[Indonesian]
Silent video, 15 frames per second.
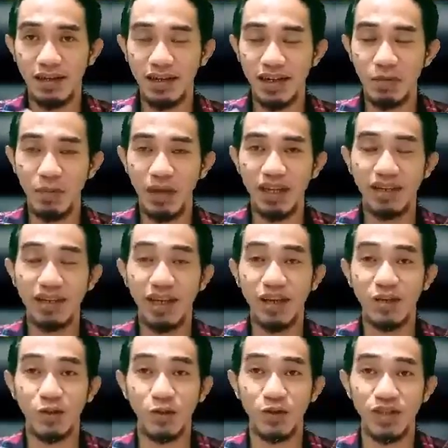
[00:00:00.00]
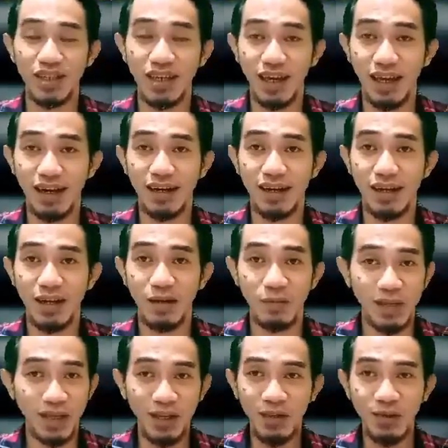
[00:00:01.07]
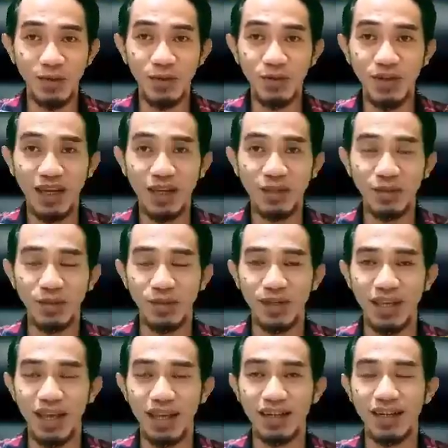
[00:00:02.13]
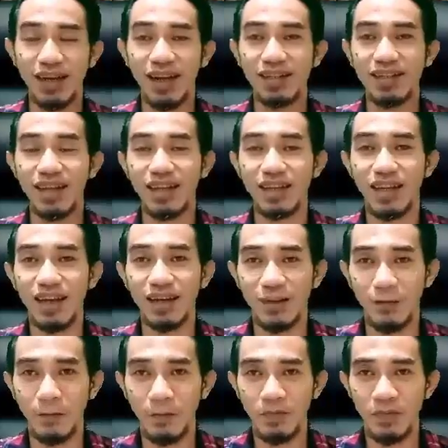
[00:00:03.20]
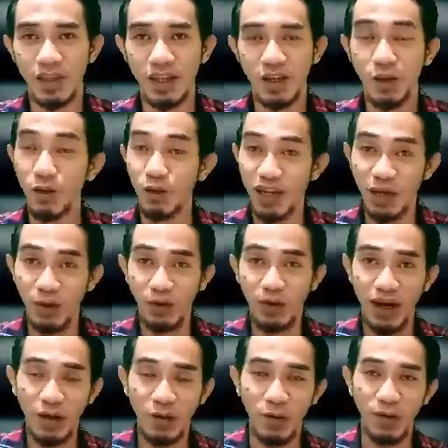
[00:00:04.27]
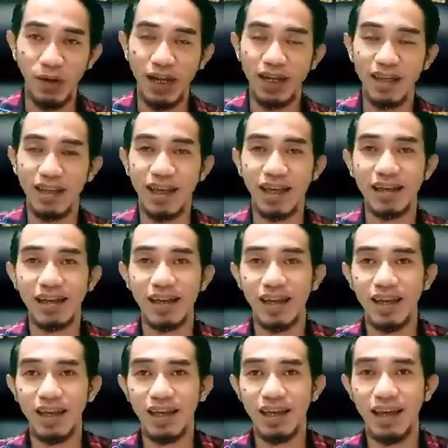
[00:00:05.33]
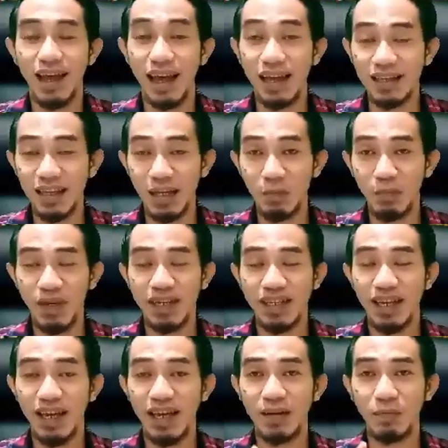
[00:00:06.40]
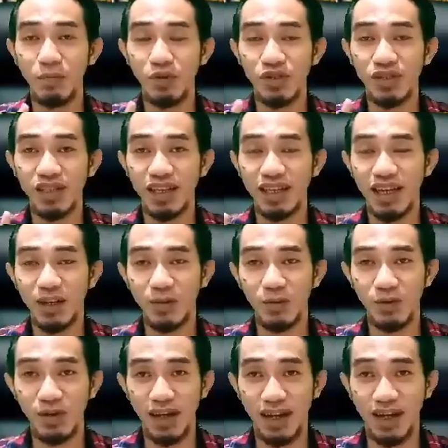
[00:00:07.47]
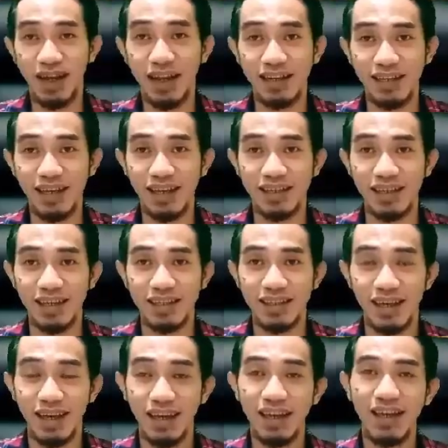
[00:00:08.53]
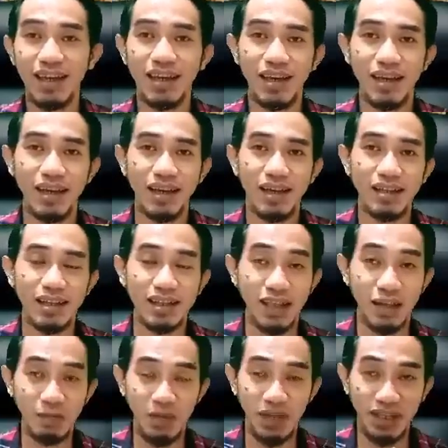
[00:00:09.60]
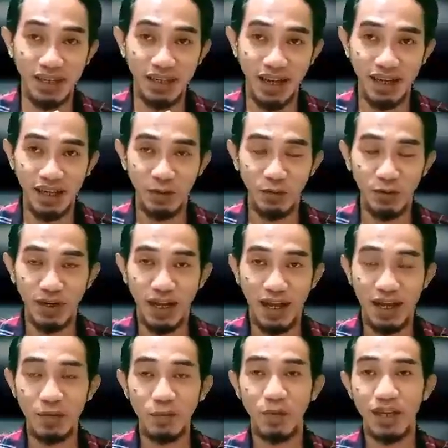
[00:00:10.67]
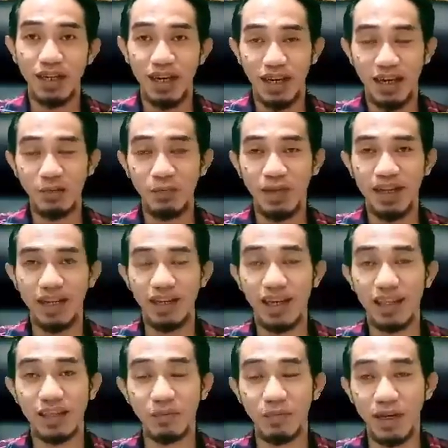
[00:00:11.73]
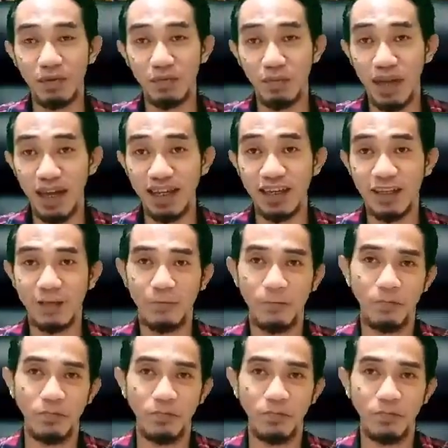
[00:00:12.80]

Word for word: di media sosial, begitu juga tuh yang dirasakan oleh orang-orang yang hanya melihat postingan undangannya saja, tetapi tidak diundang padahal mereka teman baik.